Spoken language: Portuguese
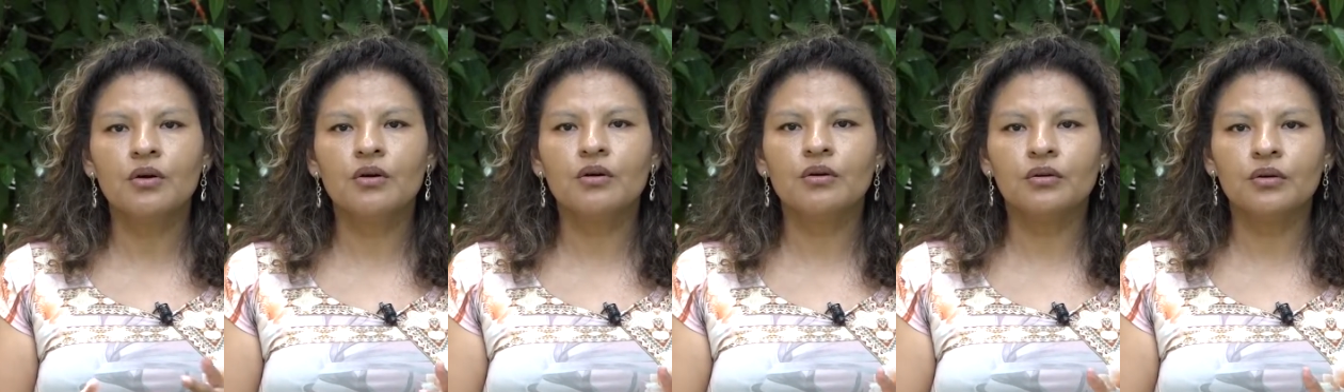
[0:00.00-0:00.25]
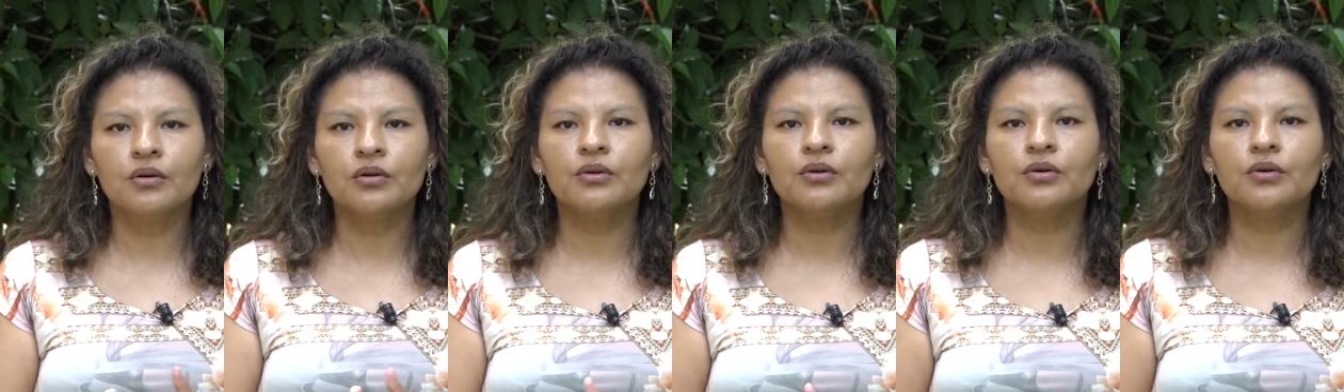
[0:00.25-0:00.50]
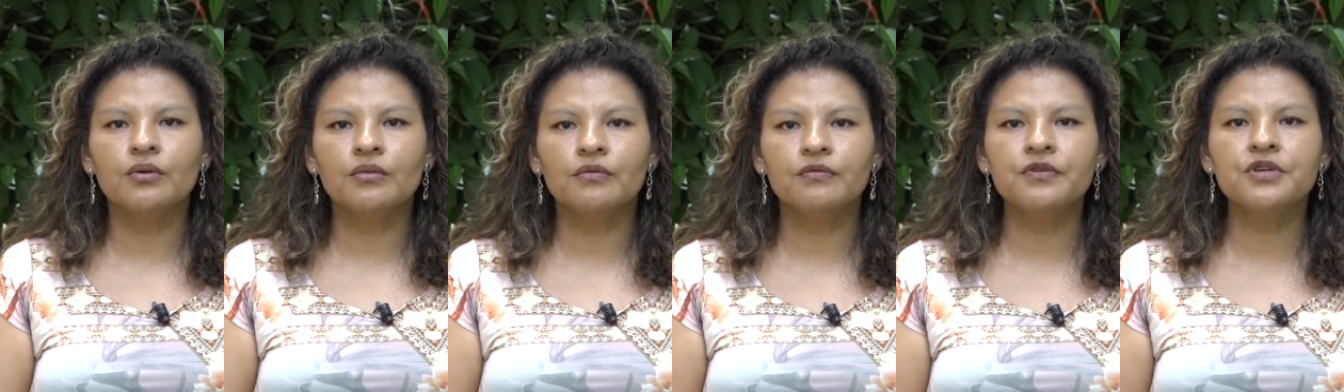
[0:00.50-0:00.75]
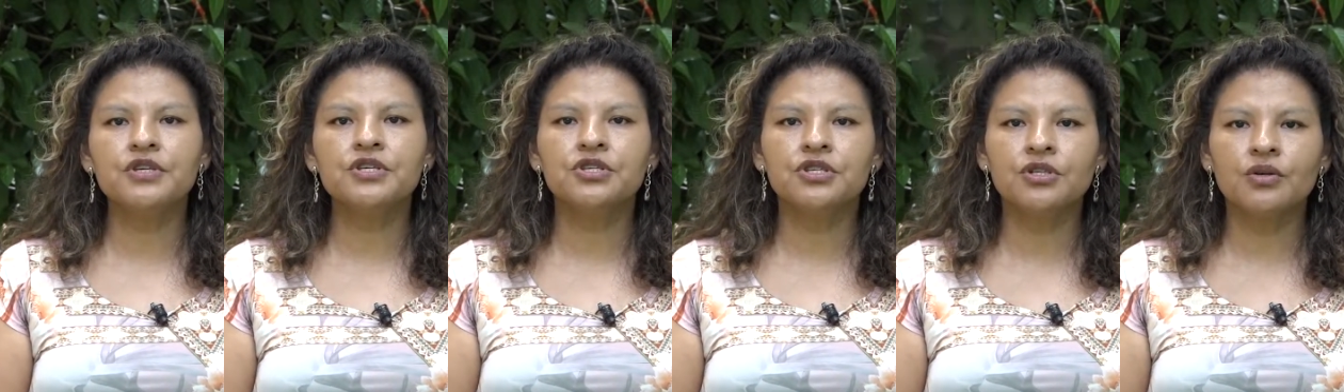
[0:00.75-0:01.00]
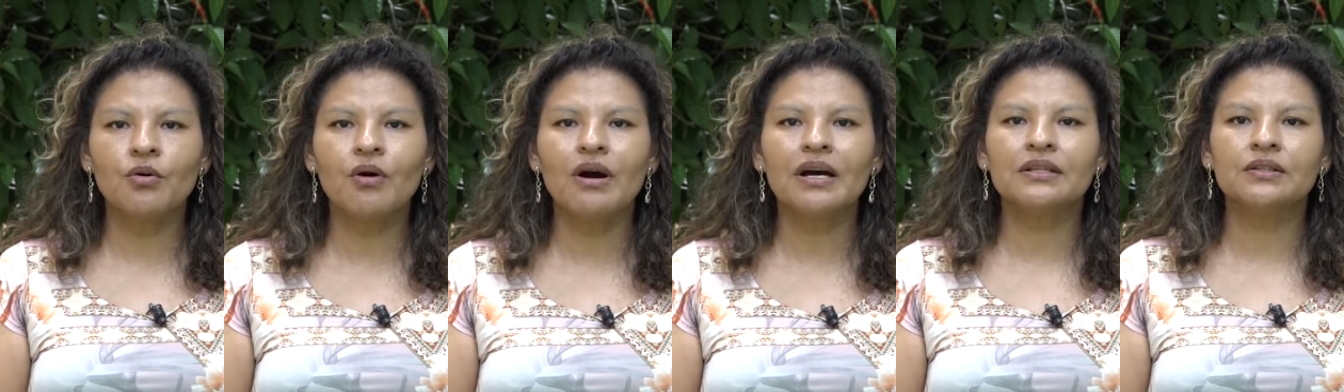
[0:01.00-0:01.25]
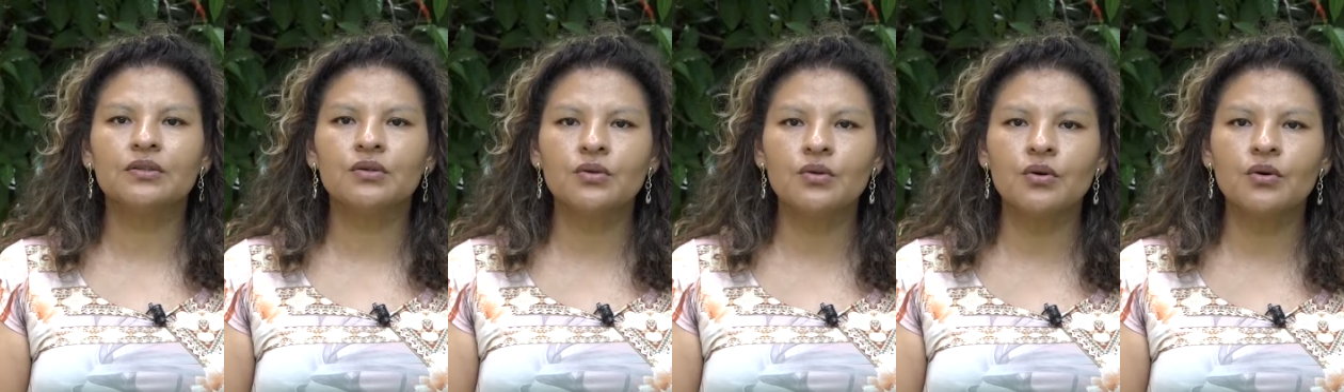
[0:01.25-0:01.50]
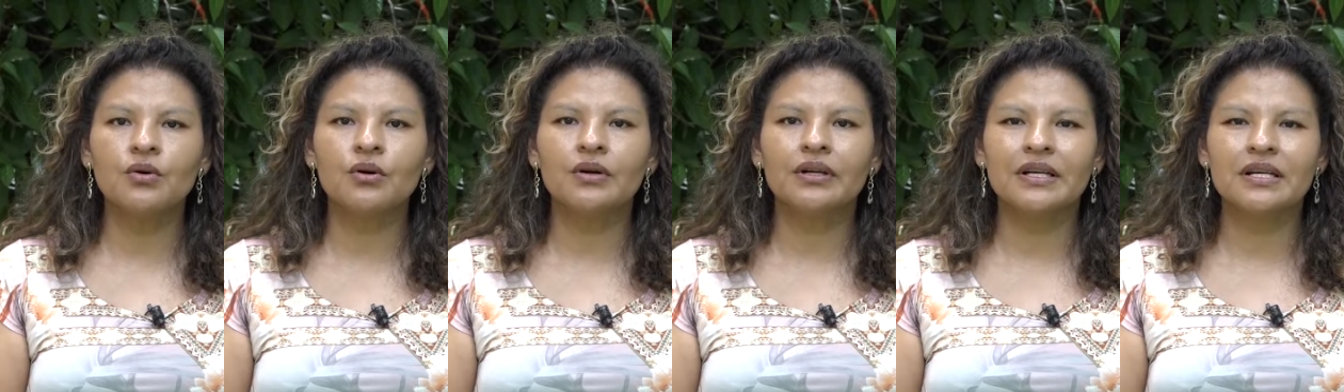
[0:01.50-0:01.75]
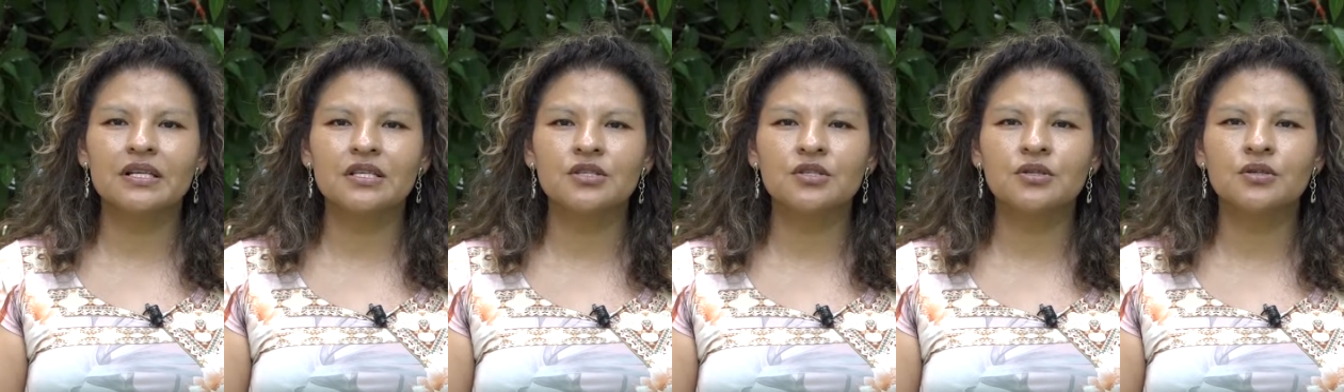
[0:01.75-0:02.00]
oh, 24
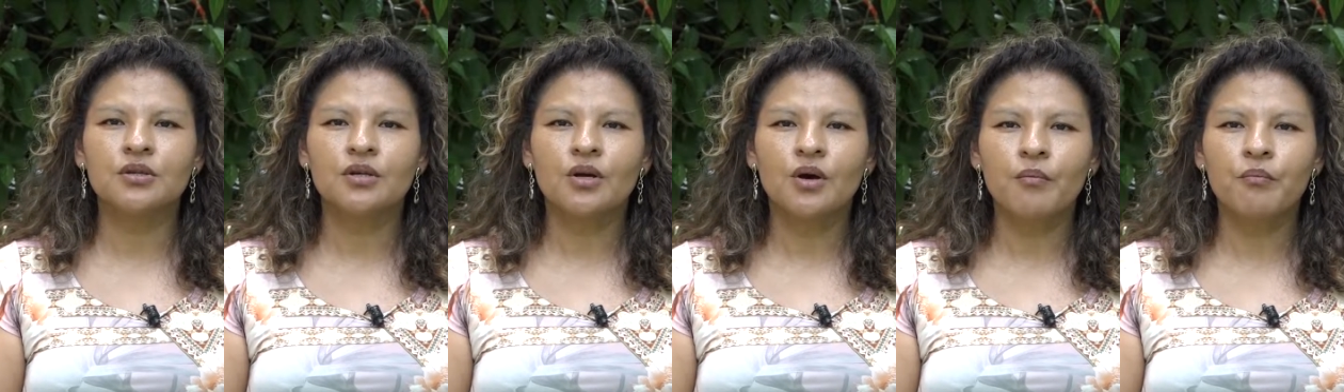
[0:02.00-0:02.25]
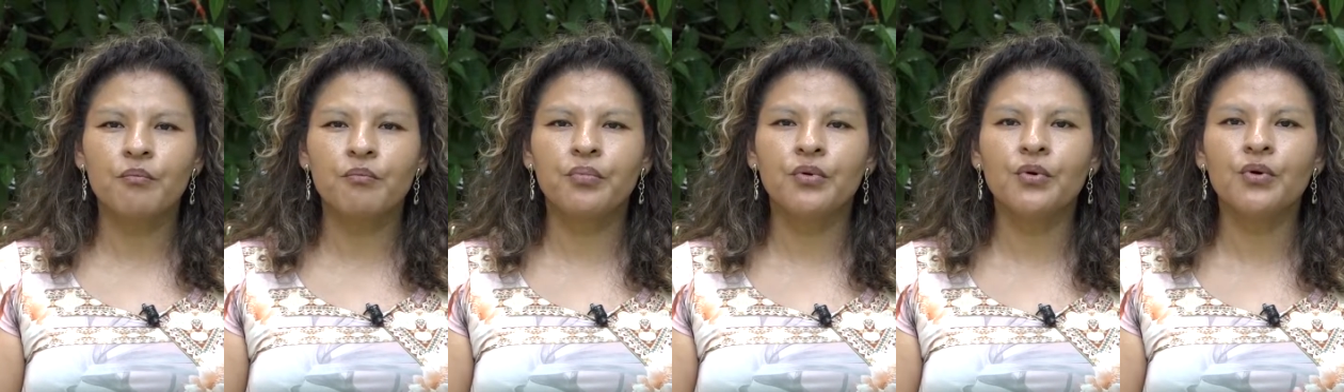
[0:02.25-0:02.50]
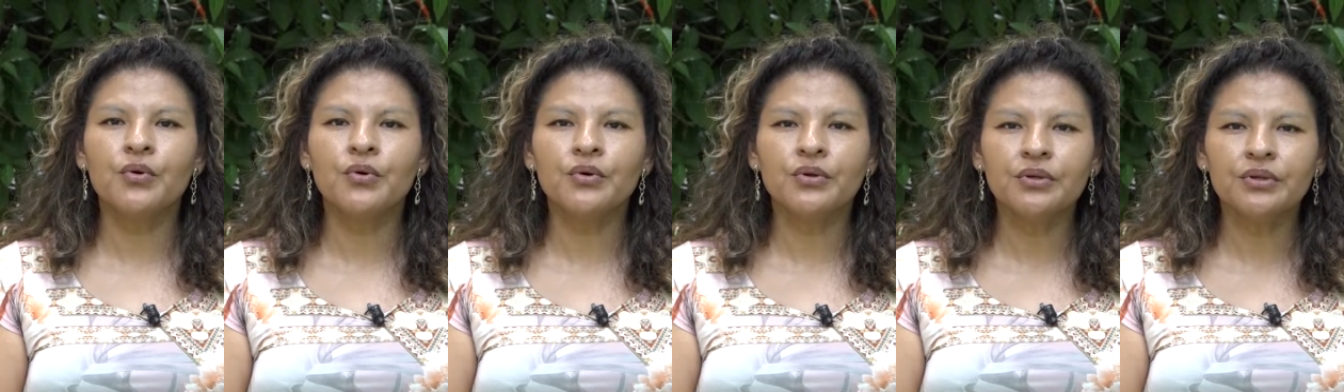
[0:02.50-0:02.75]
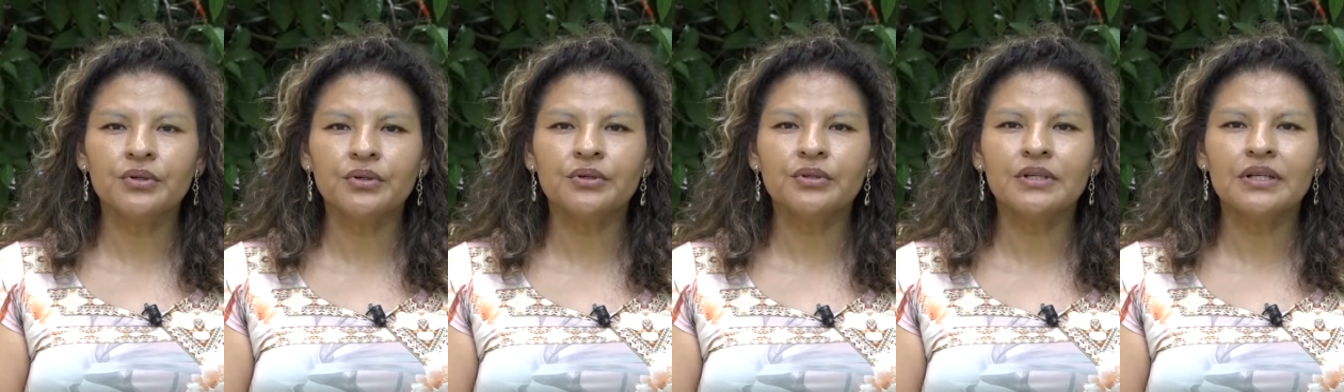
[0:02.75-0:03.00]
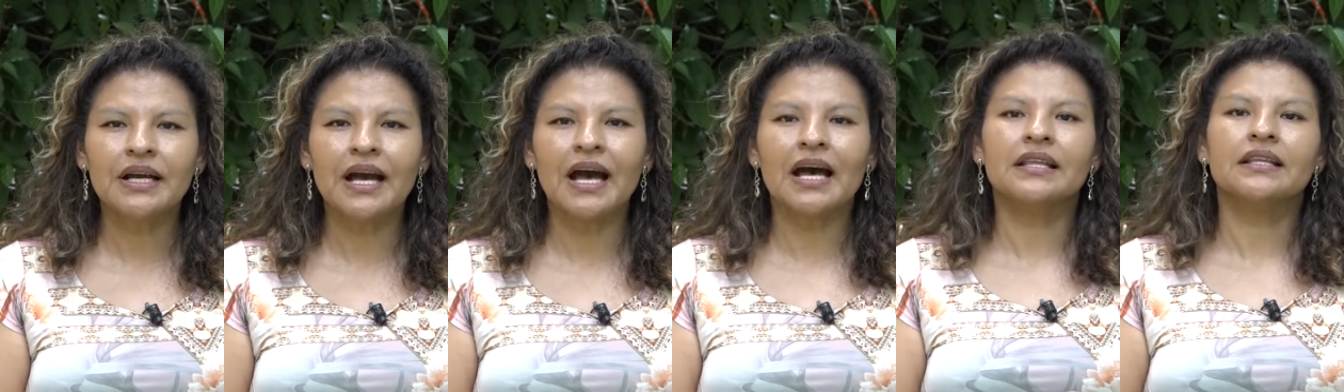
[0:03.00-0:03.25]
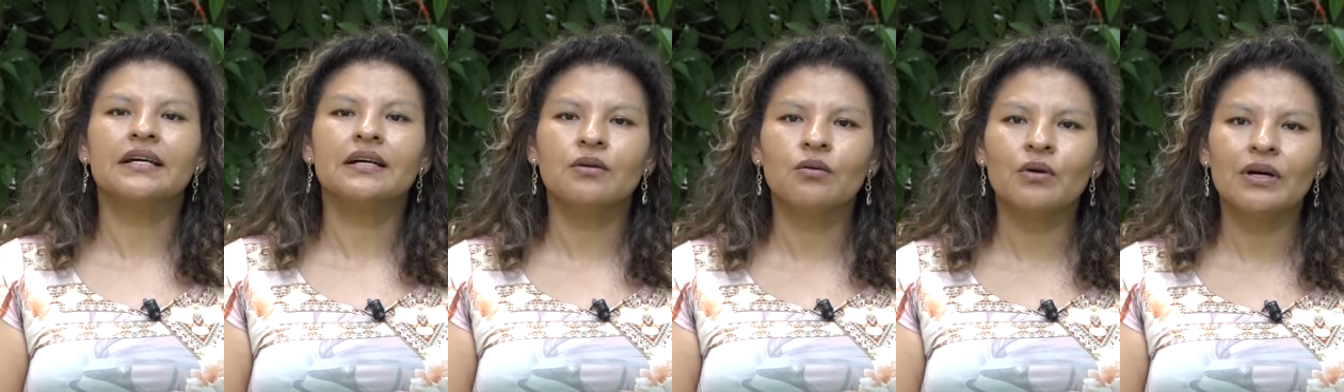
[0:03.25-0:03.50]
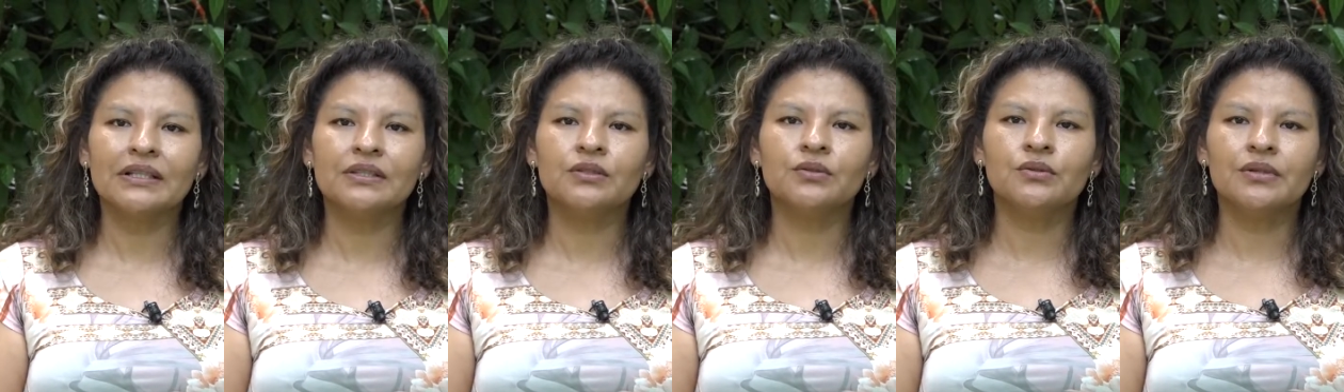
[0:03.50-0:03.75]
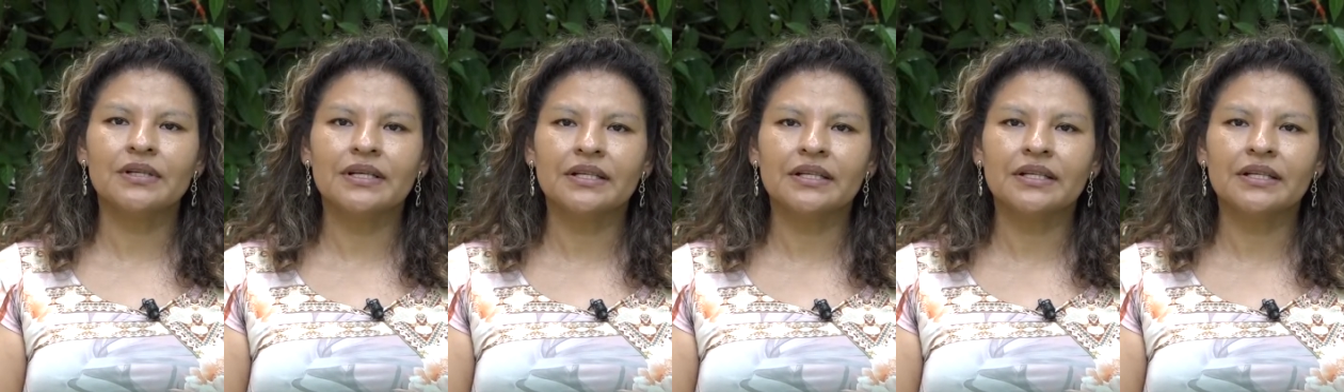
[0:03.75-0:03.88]
horas por cada 4